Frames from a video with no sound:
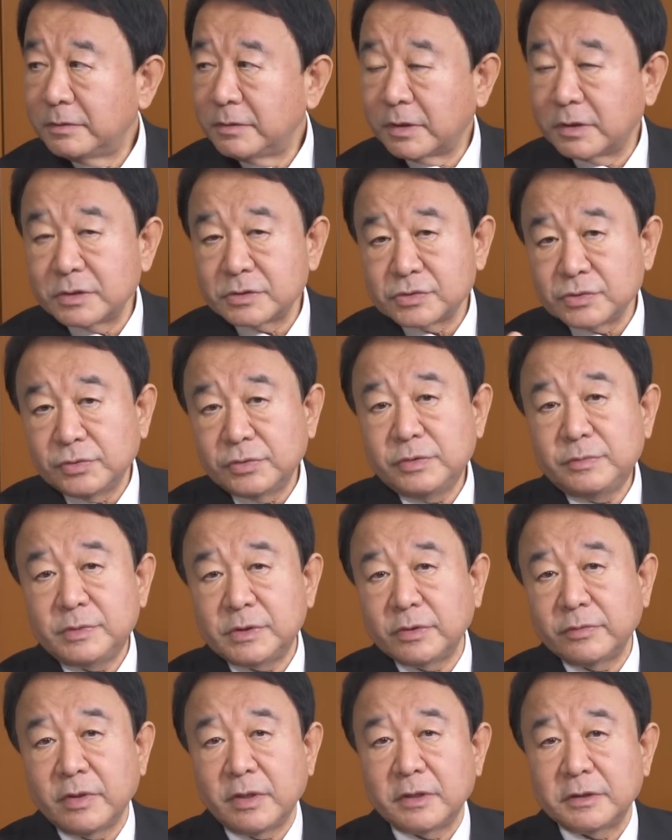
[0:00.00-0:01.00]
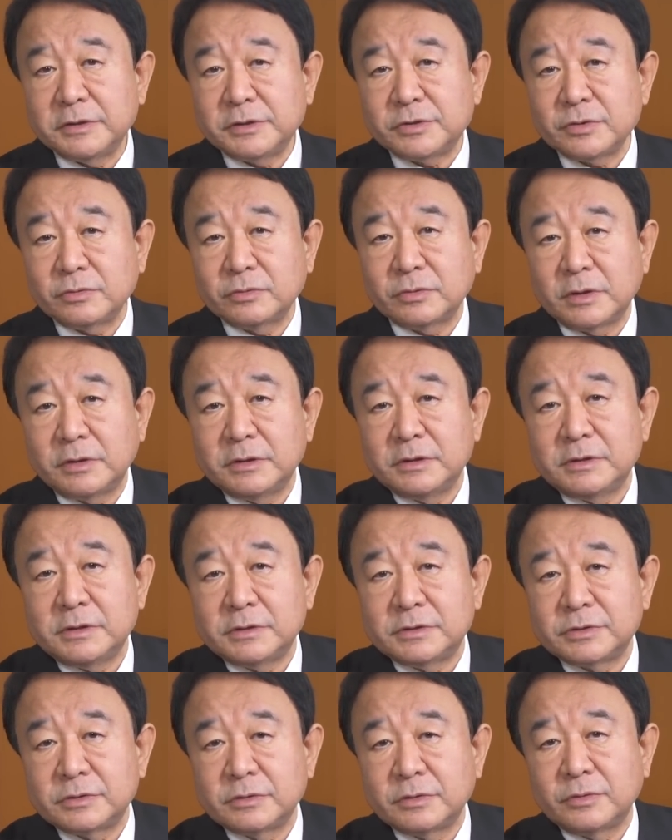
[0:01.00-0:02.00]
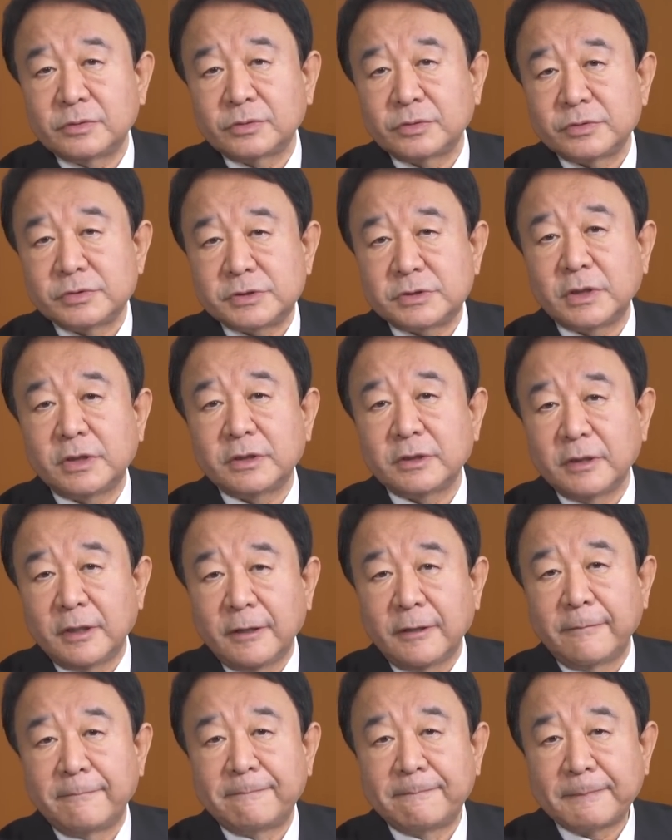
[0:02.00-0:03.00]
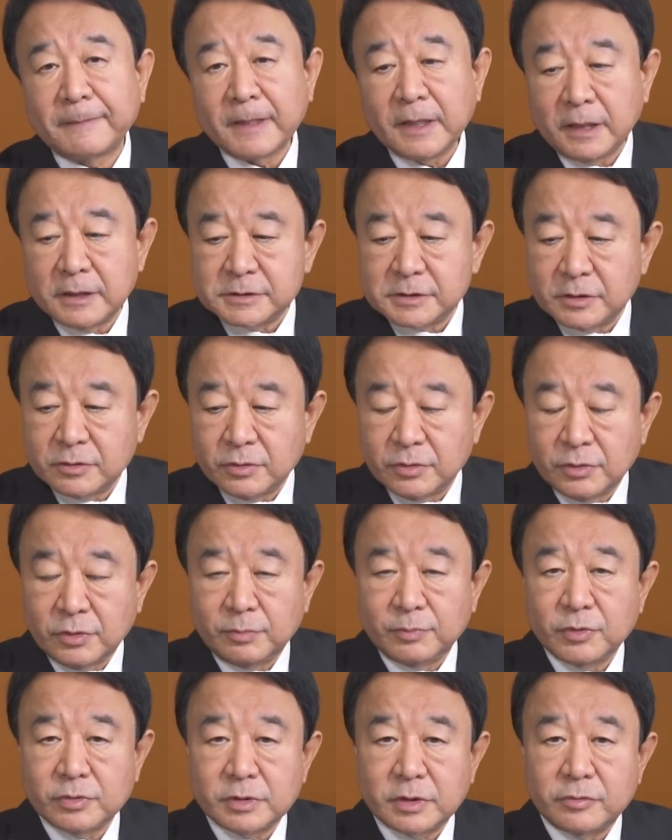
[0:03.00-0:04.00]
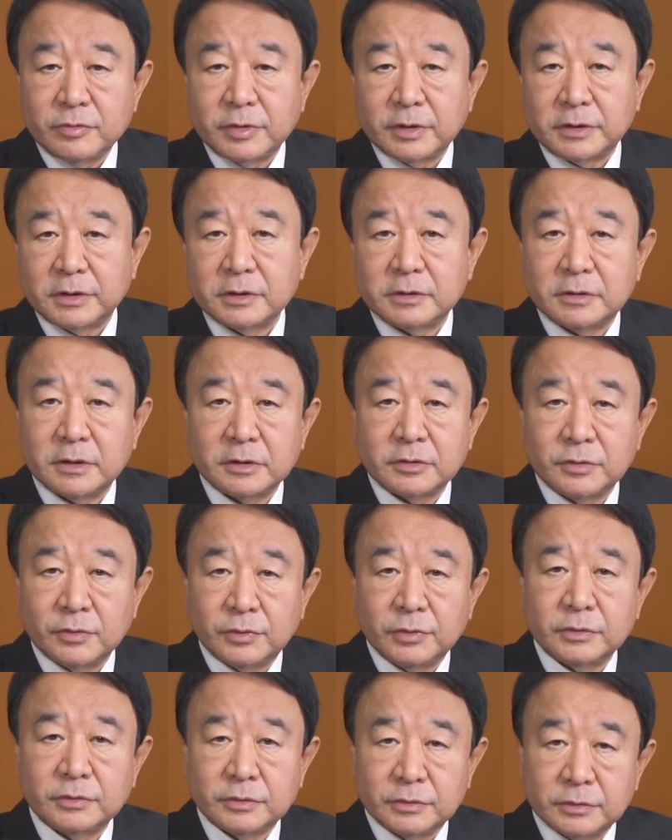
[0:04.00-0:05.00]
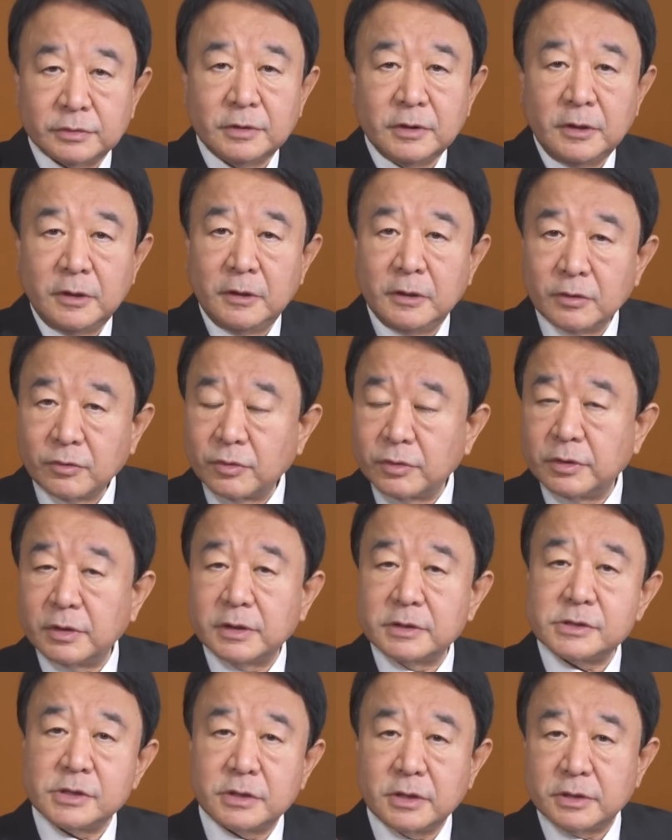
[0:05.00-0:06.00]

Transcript: だからそういう意味では一色単にすること自体が敗戦後の僕らを受けてきた教育これだけ世